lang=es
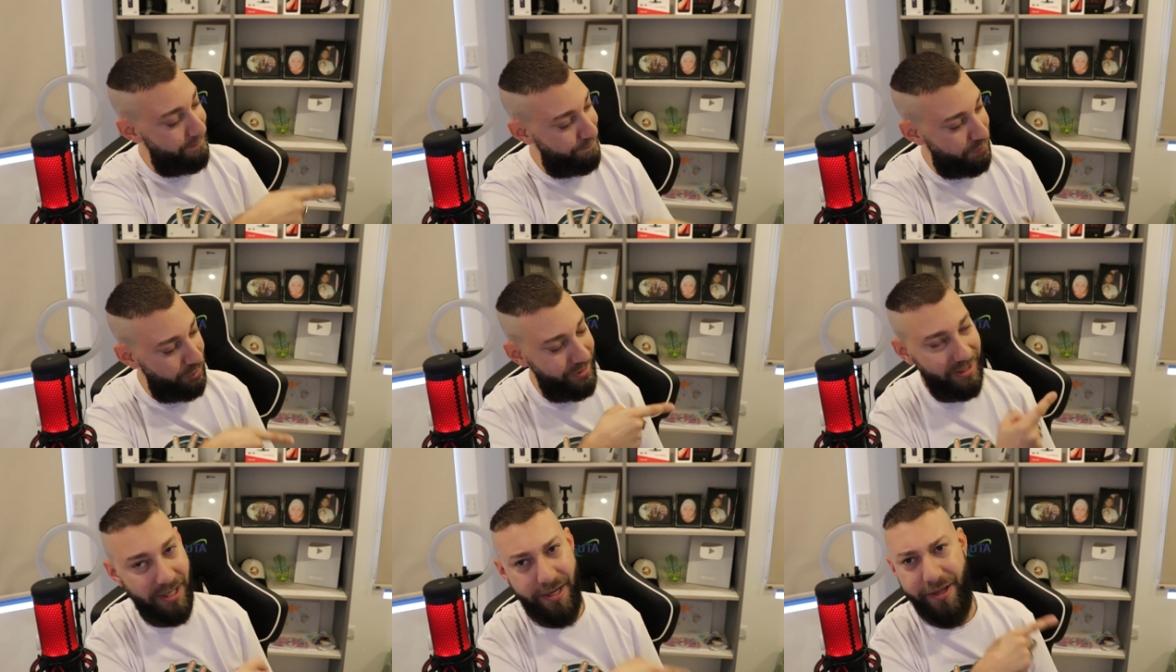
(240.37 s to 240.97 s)
y
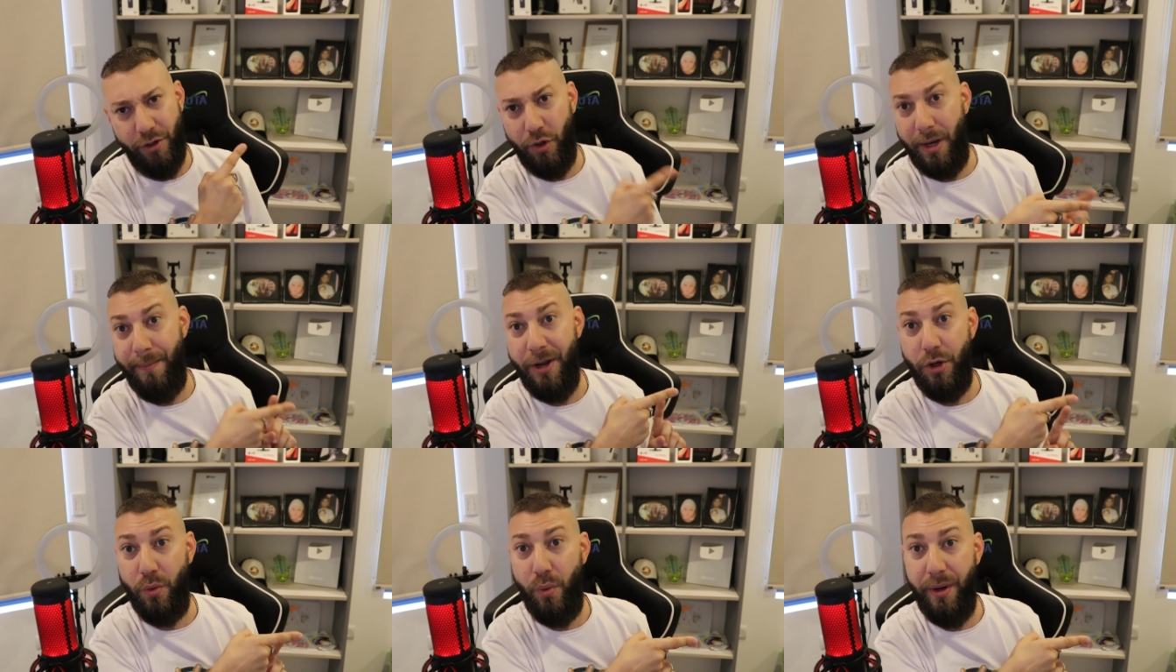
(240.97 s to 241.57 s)
por acá les dejo la
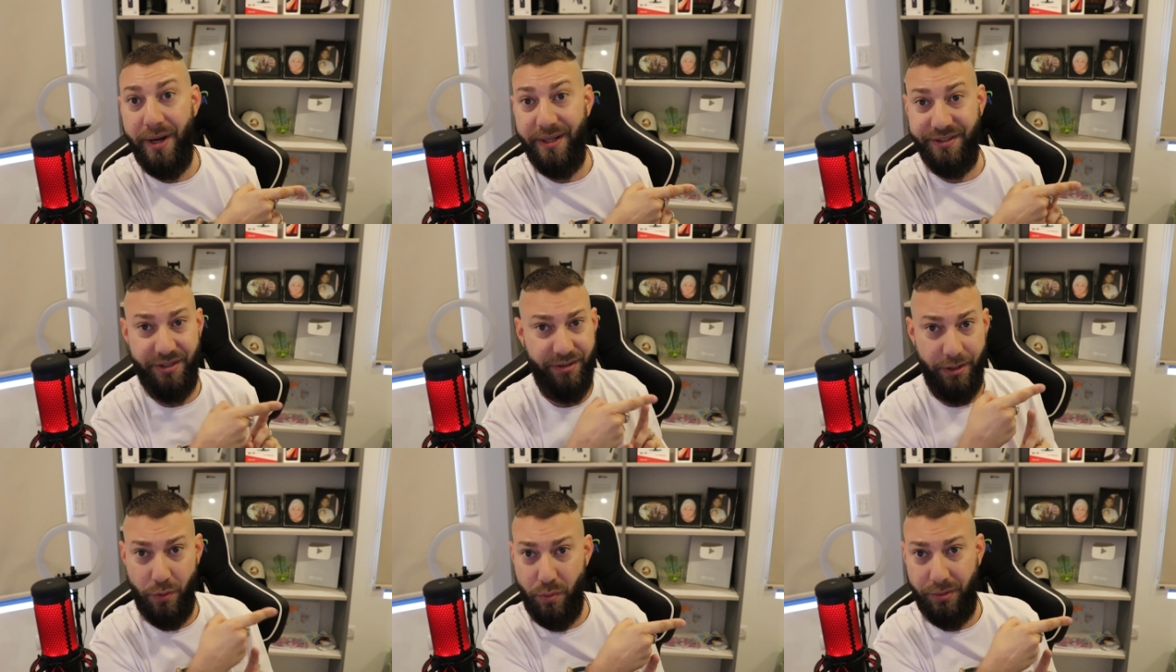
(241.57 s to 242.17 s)
mano juega. Si
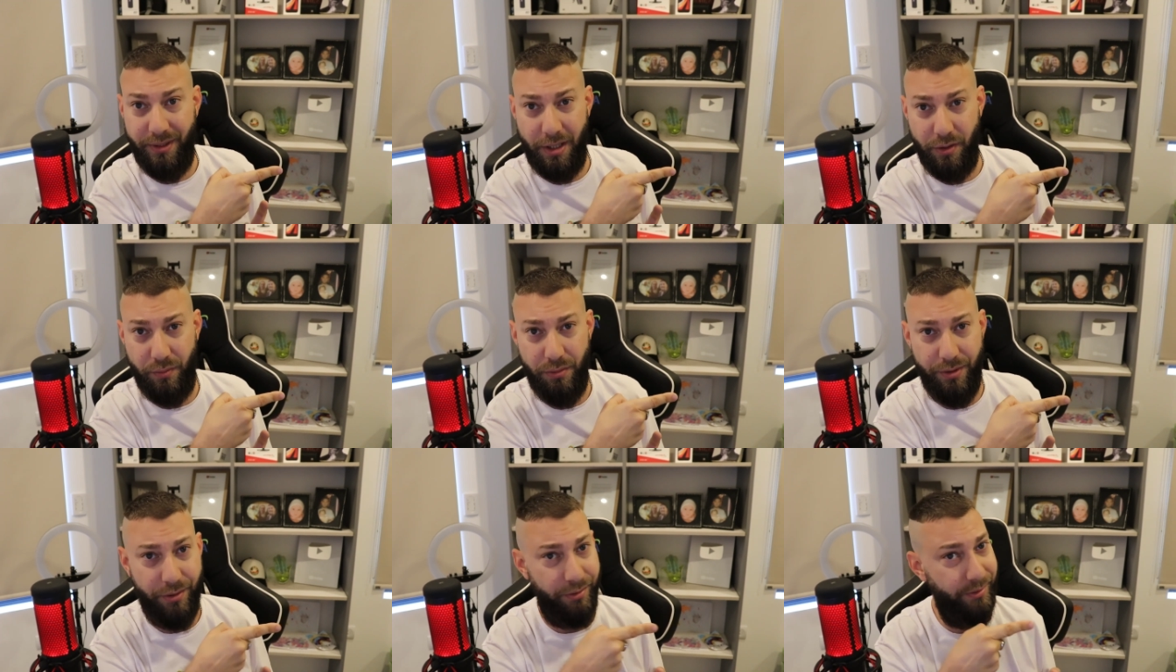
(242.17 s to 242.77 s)
te gustan los
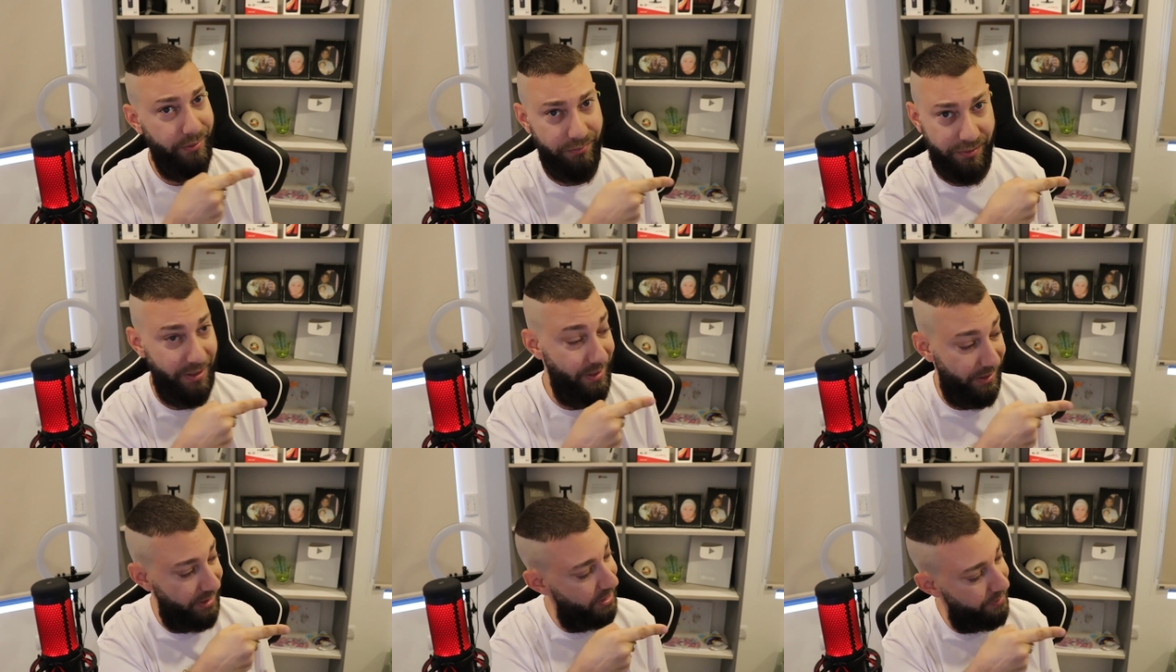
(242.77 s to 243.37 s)
juegos
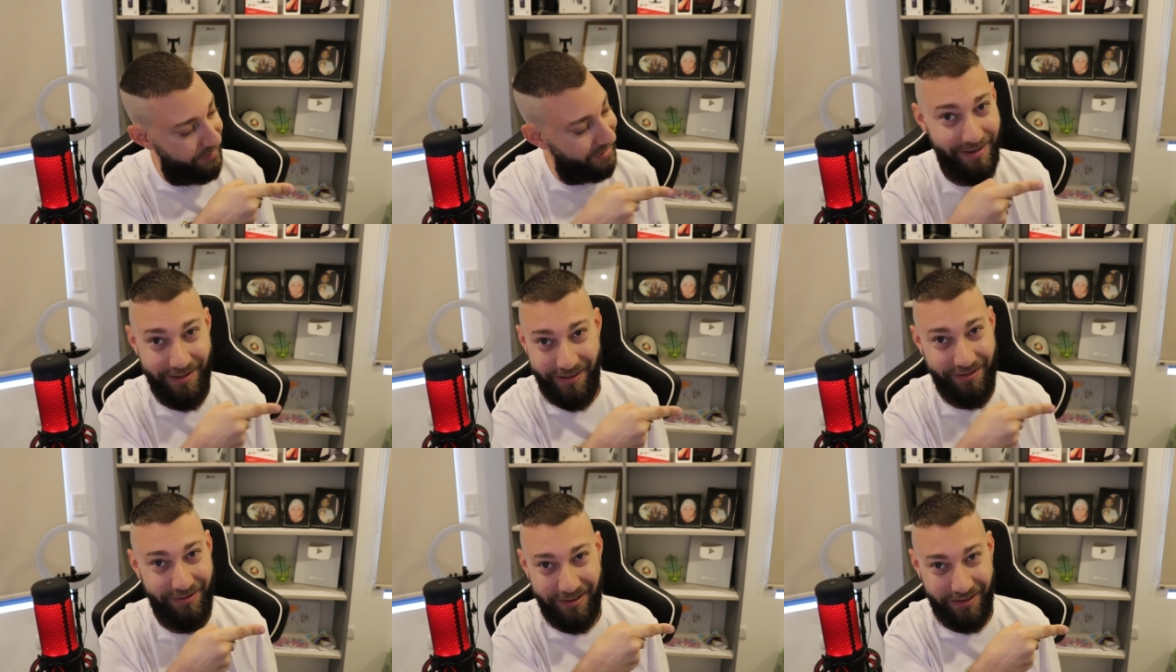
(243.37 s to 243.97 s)
tenés que ir a ver
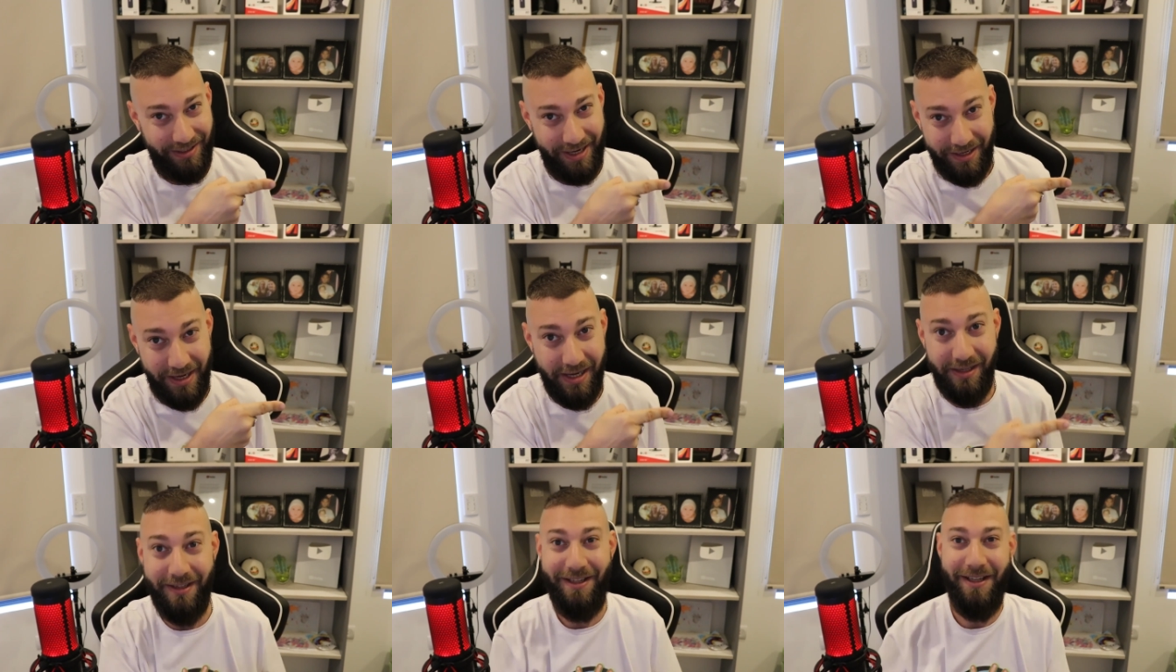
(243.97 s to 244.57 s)
este
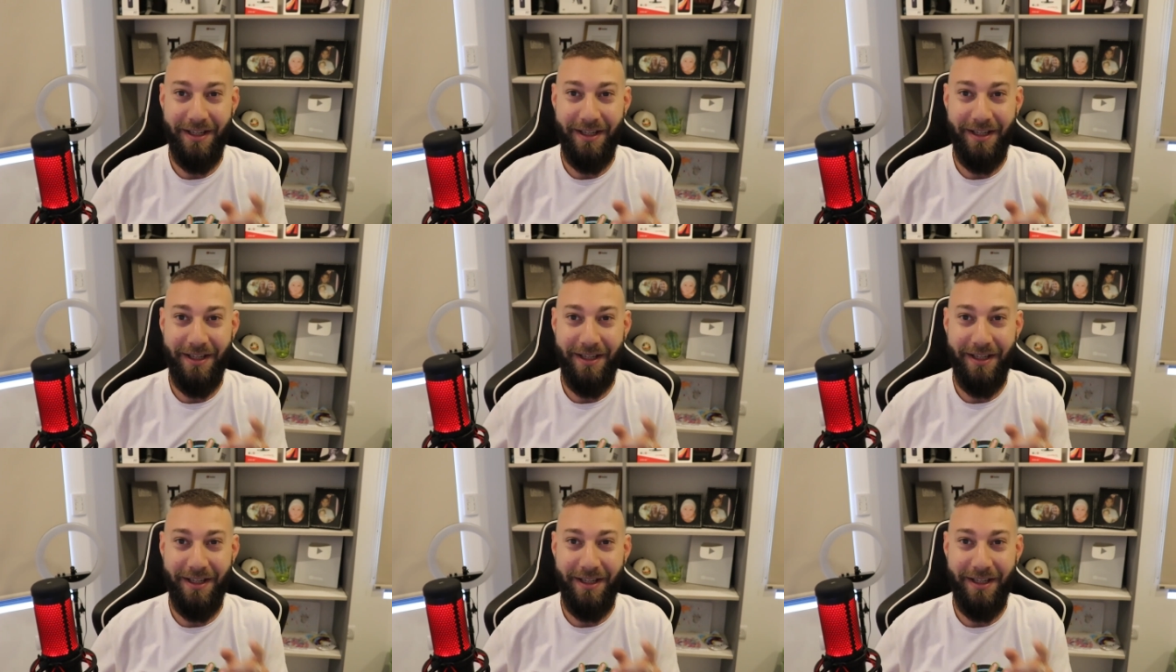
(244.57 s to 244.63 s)
canal